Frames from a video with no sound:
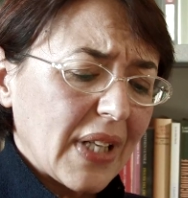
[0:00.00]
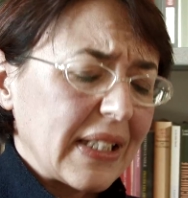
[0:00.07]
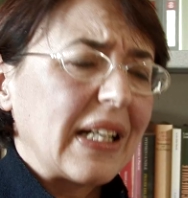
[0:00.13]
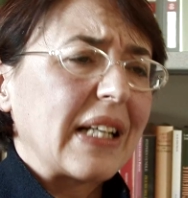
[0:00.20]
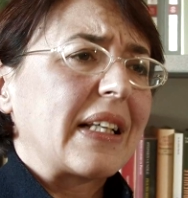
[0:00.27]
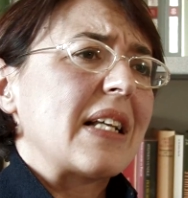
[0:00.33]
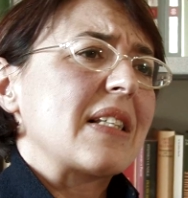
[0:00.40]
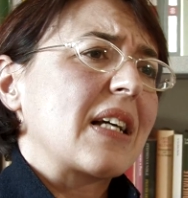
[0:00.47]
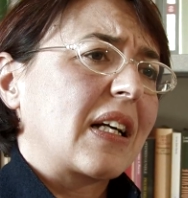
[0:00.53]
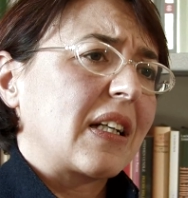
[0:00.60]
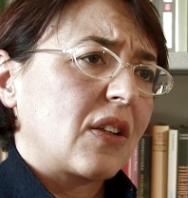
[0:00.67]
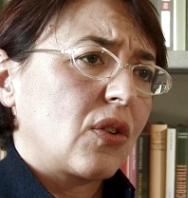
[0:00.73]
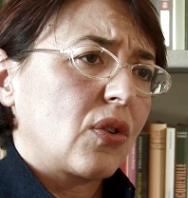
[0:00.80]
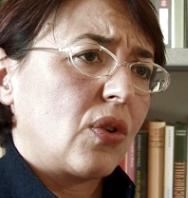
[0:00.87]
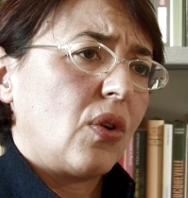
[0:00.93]
della Chiesa
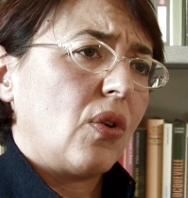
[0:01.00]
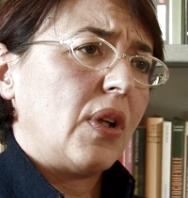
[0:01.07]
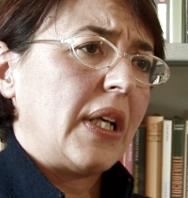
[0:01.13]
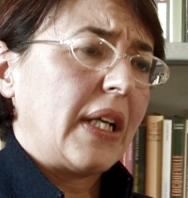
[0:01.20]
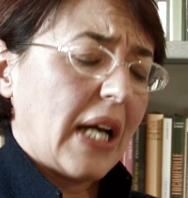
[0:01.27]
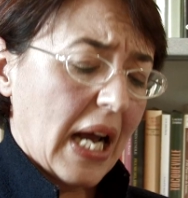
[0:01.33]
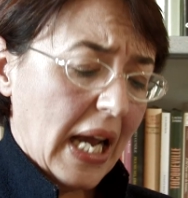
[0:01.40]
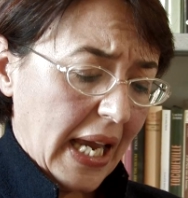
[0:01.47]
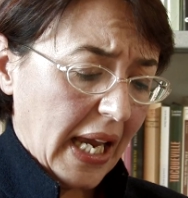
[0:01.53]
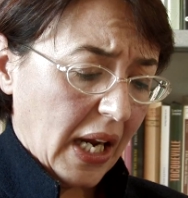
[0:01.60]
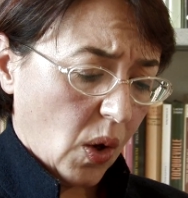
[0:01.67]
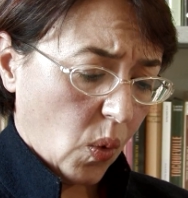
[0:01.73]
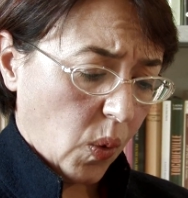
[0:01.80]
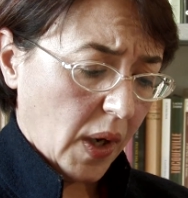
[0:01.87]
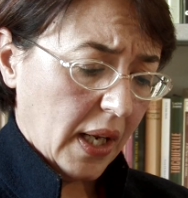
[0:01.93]
Cattolica
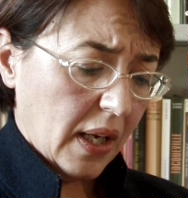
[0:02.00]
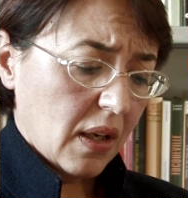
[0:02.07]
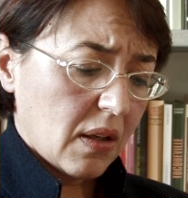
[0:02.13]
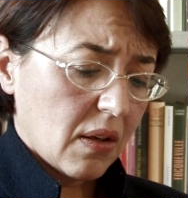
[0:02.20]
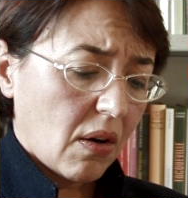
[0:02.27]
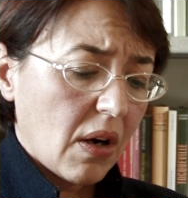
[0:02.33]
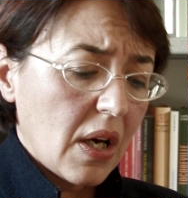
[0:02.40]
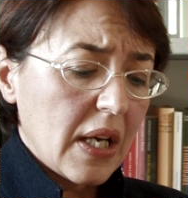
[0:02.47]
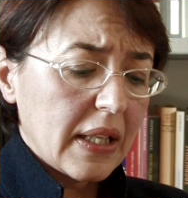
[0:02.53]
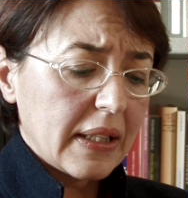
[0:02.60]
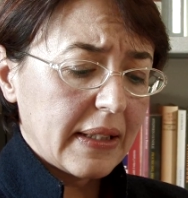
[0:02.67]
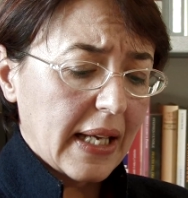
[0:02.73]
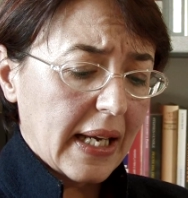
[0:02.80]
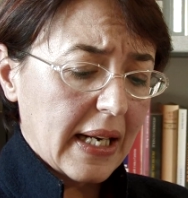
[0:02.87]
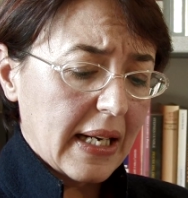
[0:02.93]
e quello
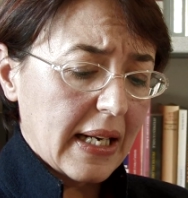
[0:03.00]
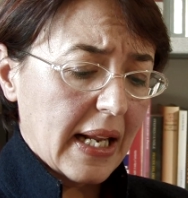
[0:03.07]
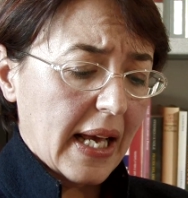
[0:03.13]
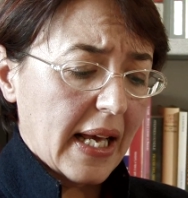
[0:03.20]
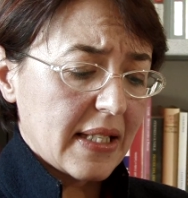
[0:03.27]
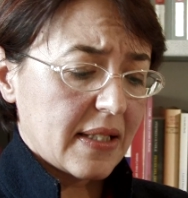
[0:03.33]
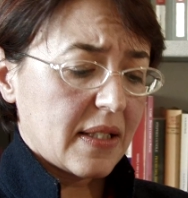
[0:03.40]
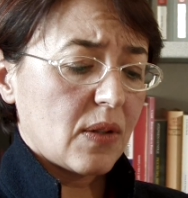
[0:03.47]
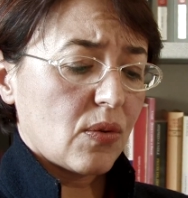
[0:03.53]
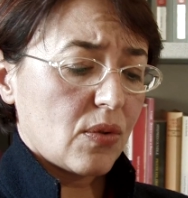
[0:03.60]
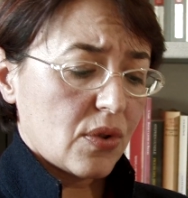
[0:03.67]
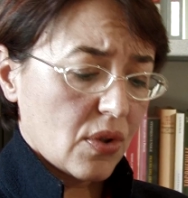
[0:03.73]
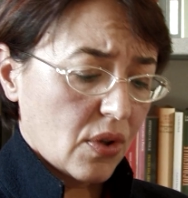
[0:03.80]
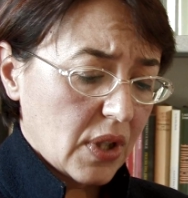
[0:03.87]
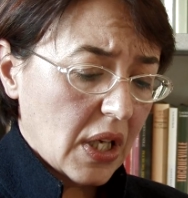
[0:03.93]
delle
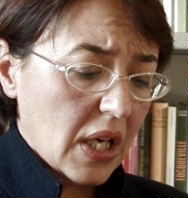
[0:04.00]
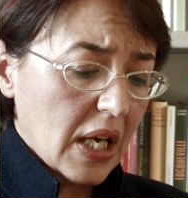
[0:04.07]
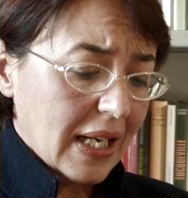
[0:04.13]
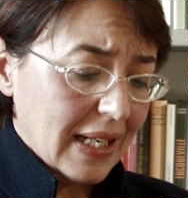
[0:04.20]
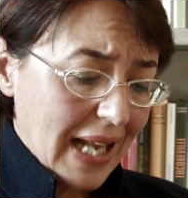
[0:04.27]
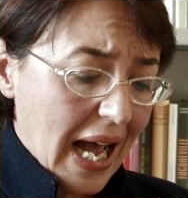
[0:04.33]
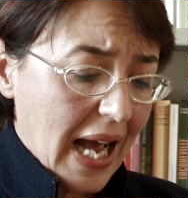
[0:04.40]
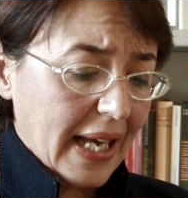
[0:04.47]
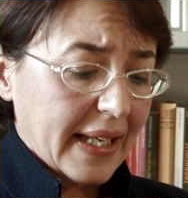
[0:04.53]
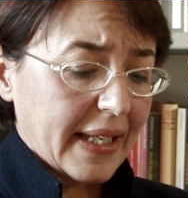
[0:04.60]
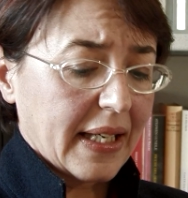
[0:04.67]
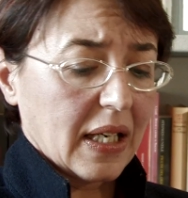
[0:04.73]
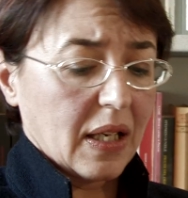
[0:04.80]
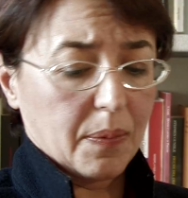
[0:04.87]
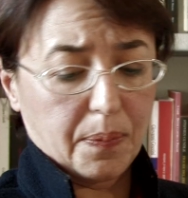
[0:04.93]
istituzioni
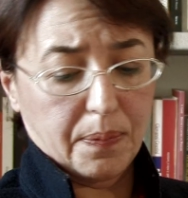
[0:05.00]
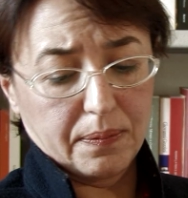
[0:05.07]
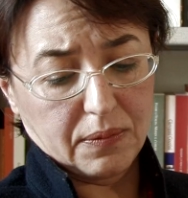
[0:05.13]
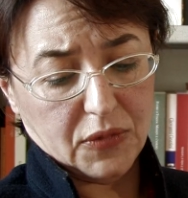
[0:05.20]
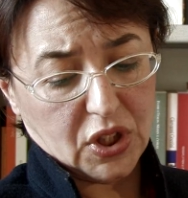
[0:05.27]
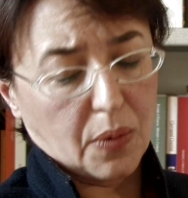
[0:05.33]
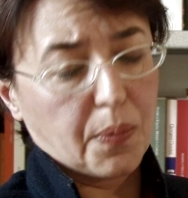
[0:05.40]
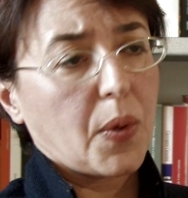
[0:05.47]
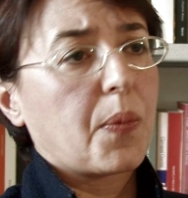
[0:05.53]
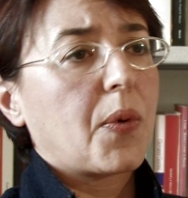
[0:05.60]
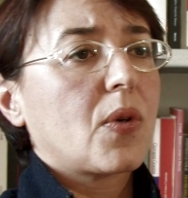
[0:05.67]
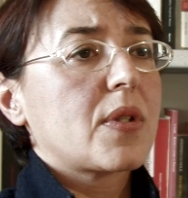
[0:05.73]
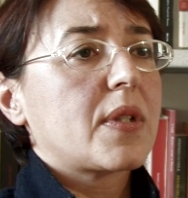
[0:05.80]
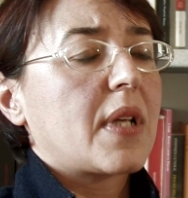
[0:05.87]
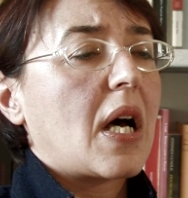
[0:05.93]
laiche diciamo,
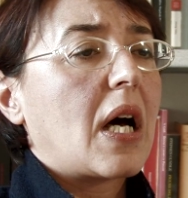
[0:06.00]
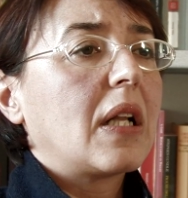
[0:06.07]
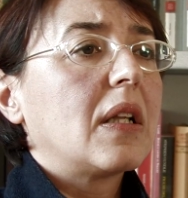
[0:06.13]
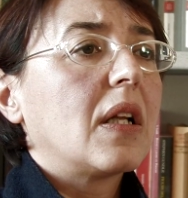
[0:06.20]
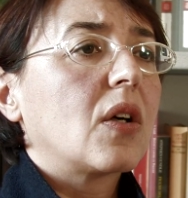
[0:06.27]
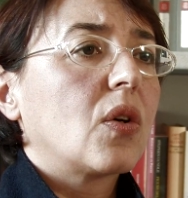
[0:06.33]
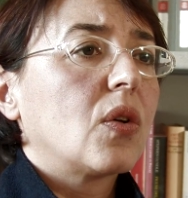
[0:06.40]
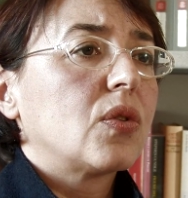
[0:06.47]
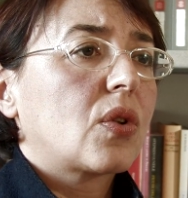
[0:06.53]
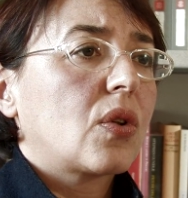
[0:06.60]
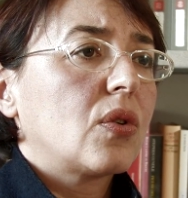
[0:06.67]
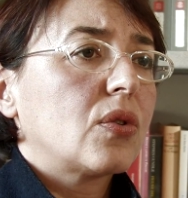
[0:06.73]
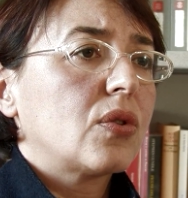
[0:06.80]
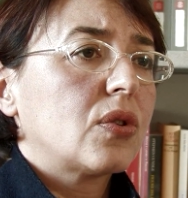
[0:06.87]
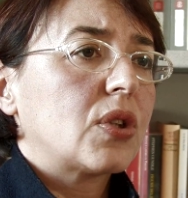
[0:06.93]
proposte al
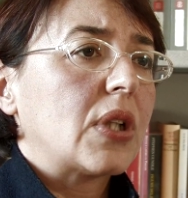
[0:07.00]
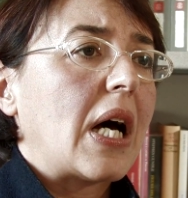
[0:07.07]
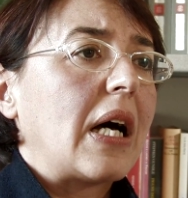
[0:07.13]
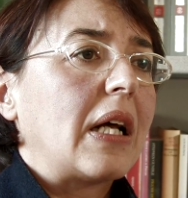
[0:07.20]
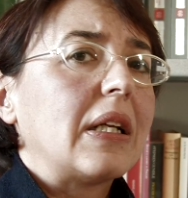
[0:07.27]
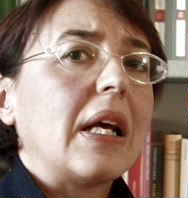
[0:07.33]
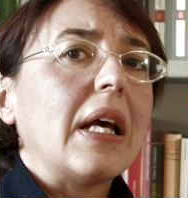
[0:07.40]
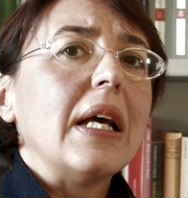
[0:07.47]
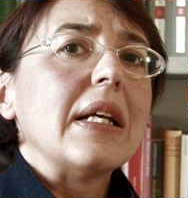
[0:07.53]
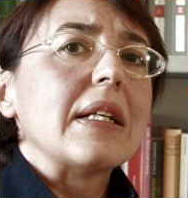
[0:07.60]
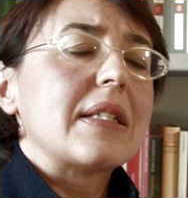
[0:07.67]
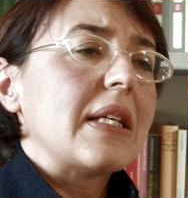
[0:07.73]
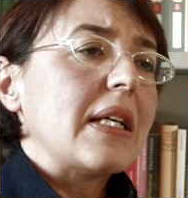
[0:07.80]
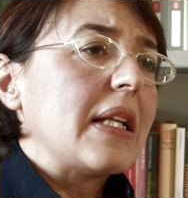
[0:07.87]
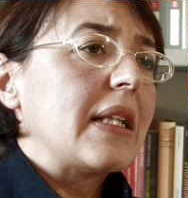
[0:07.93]
controllo sociale
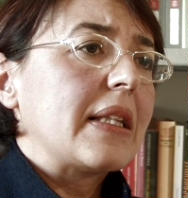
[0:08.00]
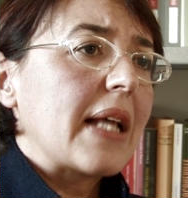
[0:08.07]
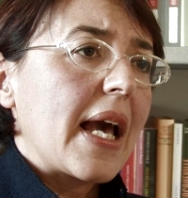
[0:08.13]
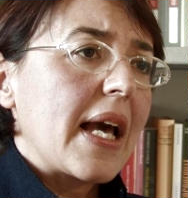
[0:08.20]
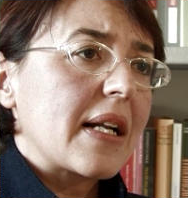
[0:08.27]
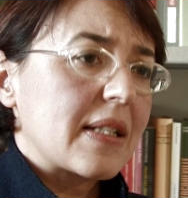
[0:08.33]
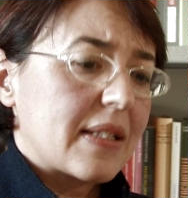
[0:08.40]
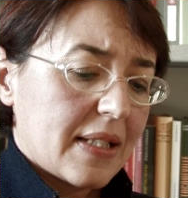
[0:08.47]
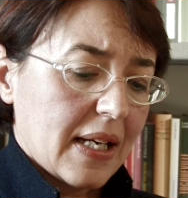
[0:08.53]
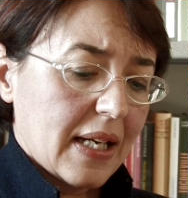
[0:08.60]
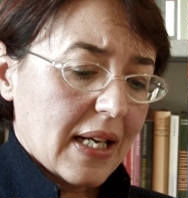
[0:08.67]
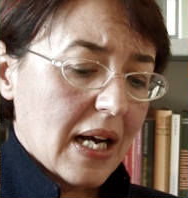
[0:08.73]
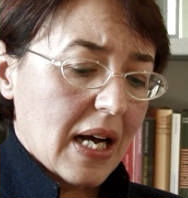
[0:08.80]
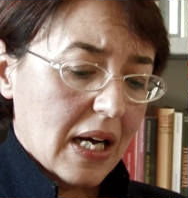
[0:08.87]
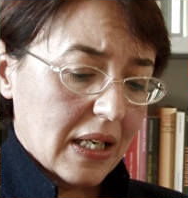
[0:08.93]
si
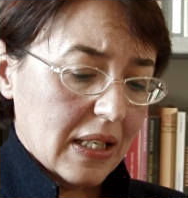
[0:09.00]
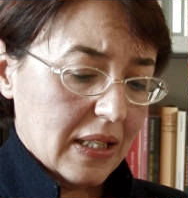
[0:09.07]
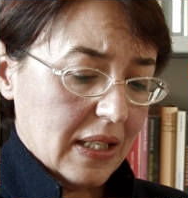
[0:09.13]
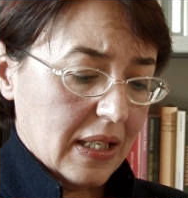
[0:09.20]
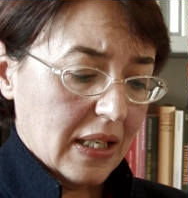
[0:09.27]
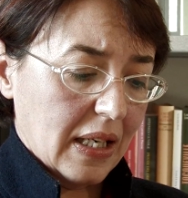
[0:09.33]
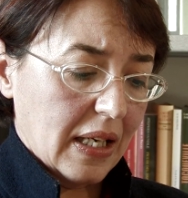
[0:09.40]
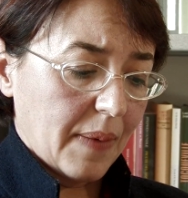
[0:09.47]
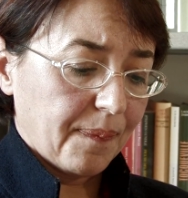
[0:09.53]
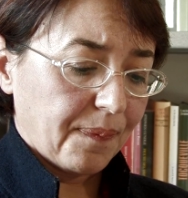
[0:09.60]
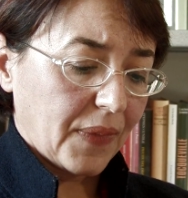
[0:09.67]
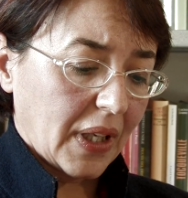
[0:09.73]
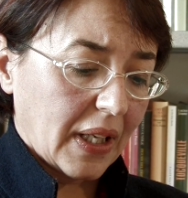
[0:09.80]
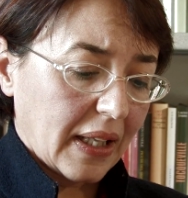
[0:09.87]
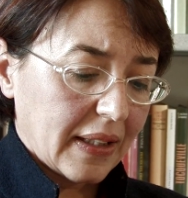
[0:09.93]
interseca
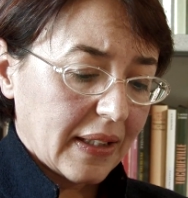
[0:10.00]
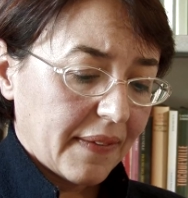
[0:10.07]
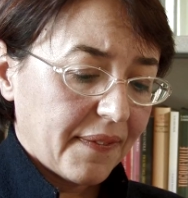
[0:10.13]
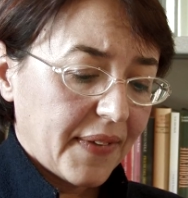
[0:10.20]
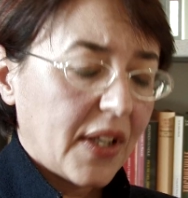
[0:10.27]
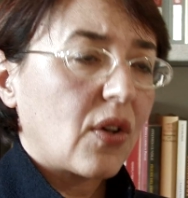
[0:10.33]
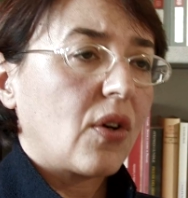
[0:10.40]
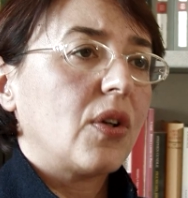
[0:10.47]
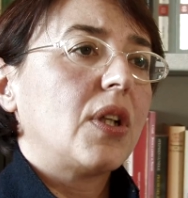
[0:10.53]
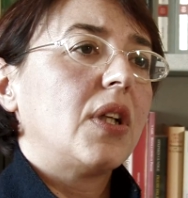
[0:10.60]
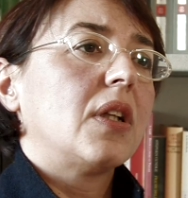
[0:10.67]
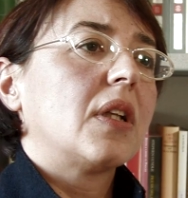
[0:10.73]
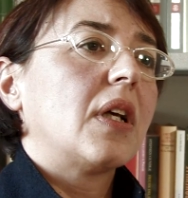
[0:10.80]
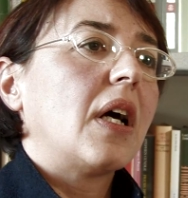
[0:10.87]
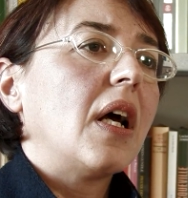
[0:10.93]
eh, davvero
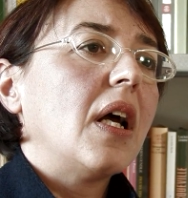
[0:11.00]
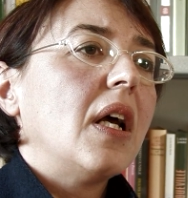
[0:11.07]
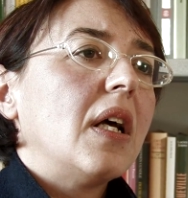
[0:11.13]
in,